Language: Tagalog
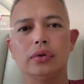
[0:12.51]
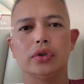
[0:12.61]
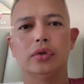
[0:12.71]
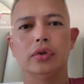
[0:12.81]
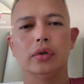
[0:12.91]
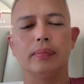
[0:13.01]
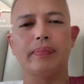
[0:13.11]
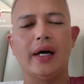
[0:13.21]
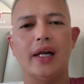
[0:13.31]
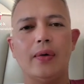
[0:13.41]
Siguro,
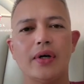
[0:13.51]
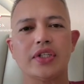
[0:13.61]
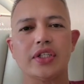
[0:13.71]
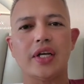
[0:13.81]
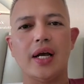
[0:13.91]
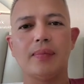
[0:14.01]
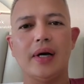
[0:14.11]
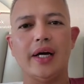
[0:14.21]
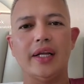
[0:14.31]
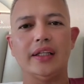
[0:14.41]
pangalawa siya sa
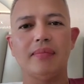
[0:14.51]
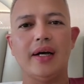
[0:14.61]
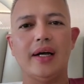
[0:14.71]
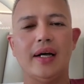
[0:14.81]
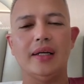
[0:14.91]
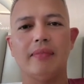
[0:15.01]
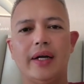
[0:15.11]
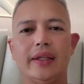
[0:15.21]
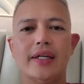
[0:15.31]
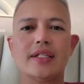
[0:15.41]
mga anak ni Ma Aling
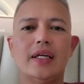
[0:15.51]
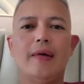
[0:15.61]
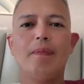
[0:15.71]
Marites.